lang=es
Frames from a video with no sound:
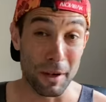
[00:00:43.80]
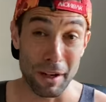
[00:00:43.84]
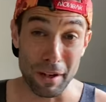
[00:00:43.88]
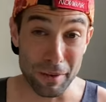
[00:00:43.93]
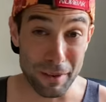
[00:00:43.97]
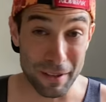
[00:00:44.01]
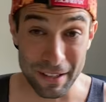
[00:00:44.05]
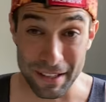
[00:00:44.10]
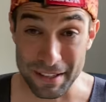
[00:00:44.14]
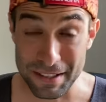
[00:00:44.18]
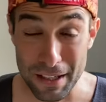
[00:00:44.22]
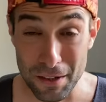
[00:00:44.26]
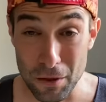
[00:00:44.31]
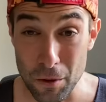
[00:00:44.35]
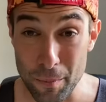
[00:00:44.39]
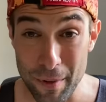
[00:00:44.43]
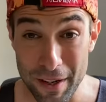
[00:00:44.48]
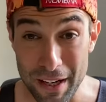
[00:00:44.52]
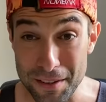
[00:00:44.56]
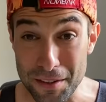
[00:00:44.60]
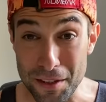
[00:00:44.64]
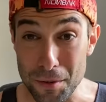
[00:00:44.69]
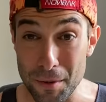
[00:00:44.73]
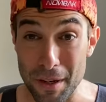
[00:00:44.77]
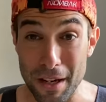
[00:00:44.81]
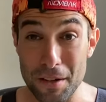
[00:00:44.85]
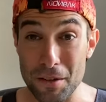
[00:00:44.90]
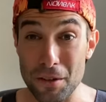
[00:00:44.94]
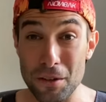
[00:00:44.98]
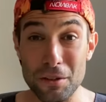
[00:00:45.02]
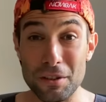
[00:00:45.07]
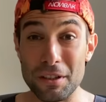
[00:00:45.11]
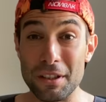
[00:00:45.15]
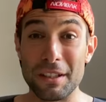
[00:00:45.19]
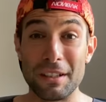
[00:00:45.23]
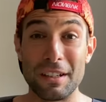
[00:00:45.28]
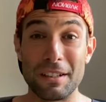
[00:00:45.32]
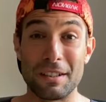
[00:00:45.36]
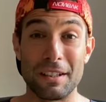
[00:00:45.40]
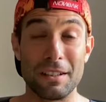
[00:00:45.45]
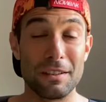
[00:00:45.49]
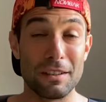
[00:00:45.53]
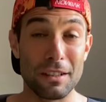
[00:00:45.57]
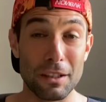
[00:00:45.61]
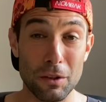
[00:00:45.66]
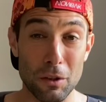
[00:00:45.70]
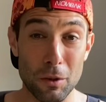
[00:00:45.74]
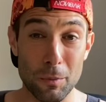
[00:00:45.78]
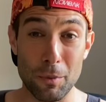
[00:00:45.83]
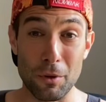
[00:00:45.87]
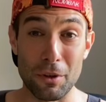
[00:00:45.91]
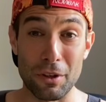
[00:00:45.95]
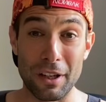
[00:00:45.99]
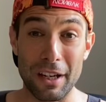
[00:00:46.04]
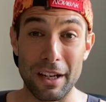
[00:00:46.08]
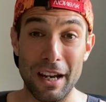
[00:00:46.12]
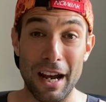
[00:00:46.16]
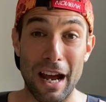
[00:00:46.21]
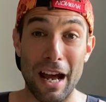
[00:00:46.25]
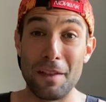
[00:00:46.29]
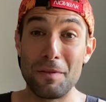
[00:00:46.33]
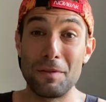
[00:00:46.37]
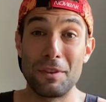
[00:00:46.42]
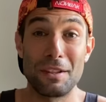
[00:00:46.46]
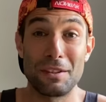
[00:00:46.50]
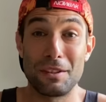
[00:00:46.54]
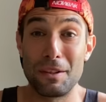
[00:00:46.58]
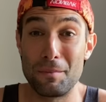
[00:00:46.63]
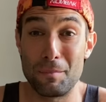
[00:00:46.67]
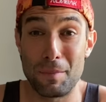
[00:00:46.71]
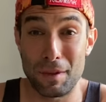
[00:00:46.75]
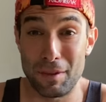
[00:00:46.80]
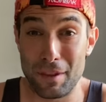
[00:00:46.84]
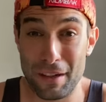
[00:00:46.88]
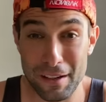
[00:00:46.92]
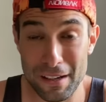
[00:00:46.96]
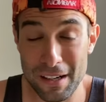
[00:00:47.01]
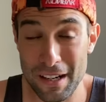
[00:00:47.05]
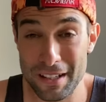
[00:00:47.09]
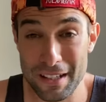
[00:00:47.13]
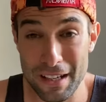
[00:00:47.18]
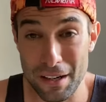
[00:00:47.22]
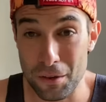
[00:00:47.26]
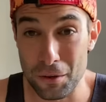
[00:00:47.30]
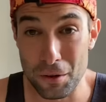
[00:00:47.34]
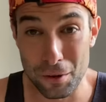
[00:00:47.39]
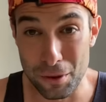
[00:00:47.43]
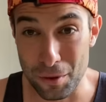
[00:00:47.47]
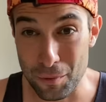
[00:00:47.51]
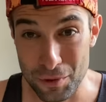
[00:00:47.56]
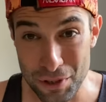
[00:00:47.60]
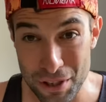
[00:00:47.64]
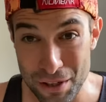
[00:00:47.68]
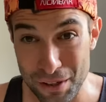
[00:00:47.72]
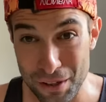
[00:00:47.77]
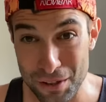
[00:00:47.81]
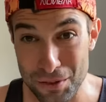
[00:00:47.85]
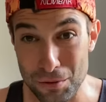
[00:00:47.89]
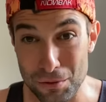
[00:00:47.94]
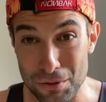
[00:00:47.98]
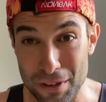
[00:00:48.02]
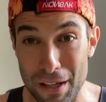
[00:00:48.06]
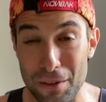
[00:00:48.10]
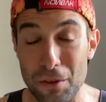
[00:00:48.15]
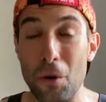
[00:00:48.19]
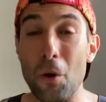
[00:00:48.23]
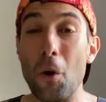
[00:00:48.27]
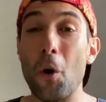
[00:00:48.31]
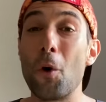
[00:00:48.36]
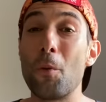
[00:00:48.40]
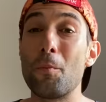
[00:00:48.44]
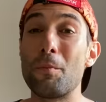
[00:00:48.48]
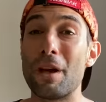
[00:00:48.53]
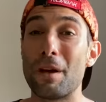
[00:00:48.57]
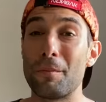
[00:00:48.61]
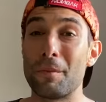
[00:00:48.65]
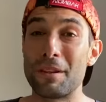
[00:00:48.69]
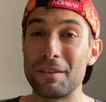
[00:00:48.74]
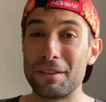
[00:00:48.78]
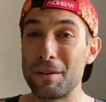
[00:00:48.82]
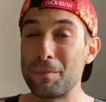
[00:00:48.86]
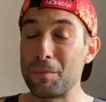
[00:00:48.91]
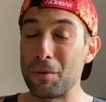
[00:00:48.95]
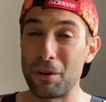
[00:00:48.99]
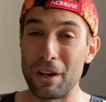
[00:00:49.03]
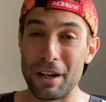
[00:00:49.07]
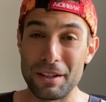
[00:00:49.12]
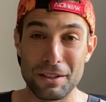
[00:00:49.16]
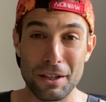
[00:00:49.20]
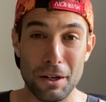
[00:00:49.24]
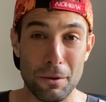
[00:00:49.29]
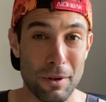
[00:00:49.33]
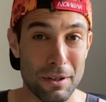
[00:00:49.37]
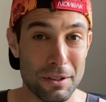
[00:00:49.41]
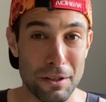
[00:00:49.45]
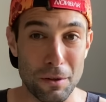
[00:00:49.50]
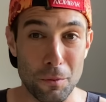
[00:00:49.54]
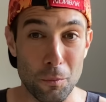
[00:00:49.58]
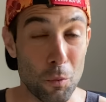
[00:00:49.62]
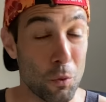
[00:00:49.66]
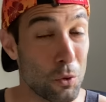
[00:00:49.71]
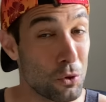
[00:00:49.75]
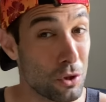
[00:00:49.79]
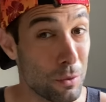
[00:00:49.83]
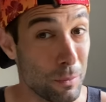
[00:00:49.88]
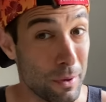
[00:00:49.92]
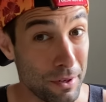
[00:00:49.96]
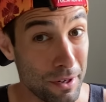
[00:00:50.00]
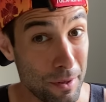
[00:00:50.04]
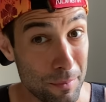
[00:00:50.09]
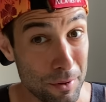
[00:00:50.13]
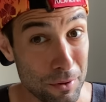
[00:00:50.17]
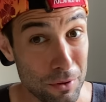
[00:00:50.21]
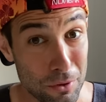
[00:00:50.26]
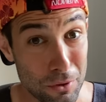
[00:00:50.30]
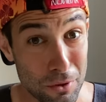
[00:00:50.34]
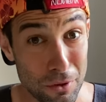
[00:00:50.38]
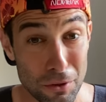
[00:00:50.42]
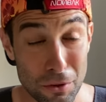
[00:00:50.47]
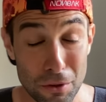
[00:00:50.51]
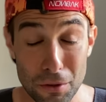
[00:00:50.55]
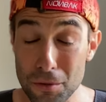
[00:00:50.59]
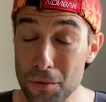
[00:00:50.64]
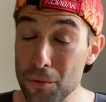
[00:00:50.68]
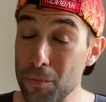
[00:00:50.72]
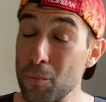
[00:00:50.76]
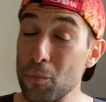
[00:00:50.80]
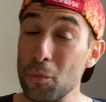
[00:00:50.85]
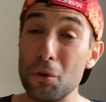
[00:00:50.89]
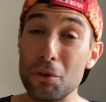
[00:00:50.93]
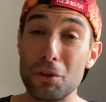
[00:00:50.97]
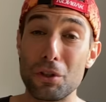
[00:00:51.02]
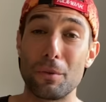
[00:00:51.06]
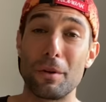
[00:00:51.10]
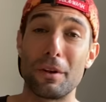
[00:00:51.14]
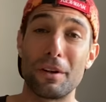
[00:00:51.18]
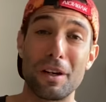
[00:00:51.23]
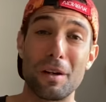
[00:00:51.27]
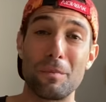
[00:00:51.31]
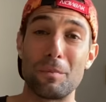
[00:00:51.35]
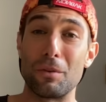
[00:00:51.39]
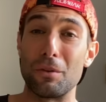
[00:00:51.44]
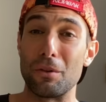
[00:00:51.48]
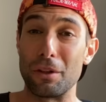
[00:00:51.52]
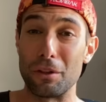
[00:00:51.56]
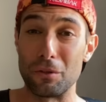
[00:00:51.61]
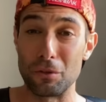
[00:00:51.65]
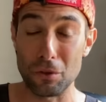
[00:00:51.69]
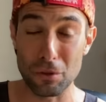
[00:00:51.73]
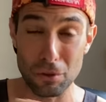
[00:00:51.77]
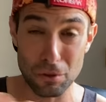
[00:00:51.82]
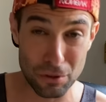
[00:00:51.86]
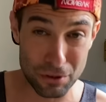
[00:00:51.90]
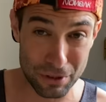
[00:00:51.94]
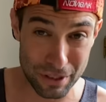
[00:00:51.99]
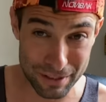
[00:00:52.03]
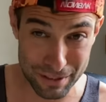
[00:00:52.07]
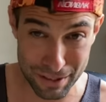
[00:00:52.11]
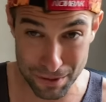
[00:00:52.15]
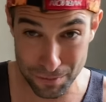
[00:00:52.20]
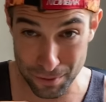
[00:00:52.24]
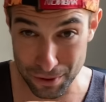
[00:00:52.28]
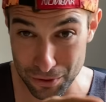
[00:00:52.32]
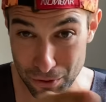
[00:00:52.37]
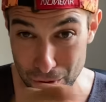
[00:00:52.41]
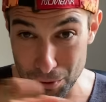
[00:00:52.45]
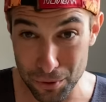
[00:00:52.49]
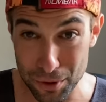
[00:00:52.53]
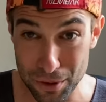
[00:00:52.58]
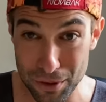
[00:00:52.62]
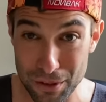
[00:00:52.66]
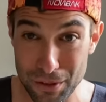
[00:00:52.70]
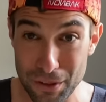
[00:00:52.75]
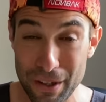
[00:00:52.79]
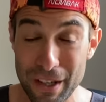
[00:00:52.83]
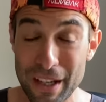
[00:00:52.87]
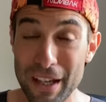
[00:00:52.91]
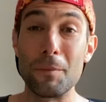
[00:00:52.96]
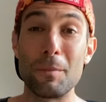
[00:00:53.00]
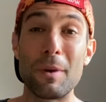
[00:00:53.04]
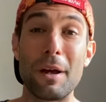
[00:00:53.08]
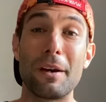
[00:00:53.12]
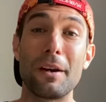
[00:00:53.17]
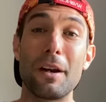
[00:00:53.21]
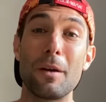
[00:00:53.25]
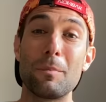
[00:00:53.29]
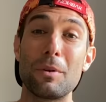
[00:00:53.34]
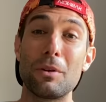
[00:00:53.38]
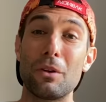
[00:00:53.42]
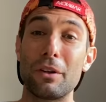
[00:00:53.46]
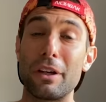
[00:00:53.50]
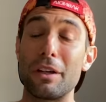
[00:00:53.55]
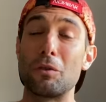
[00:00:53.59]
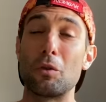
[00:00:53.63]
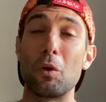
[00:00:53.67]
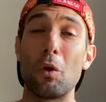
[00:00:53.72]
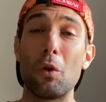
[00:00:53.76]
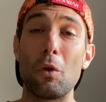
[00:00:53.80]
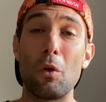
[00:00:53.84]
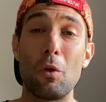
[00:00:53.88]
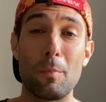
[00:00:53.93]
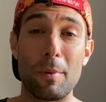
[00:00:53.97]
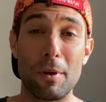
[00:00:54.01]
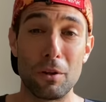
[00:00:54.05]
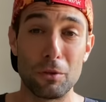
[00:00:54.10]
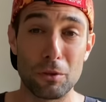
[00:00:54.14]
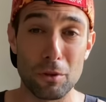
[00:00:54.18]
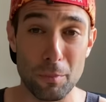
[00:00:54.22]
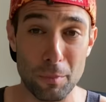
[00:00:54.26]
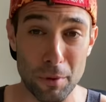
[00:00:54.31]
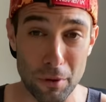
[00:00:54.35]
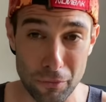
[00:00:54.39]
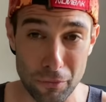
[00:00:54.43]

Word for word: parecer que esta comparativa no tiene sentido porque antes de empezarla ya conocemos el resultado. Obviamente Pogachar va a ser mucho más rápido que yo, mucho más rápido que todos los que estáis viendo el vídeo y más rápido que todo el pelotón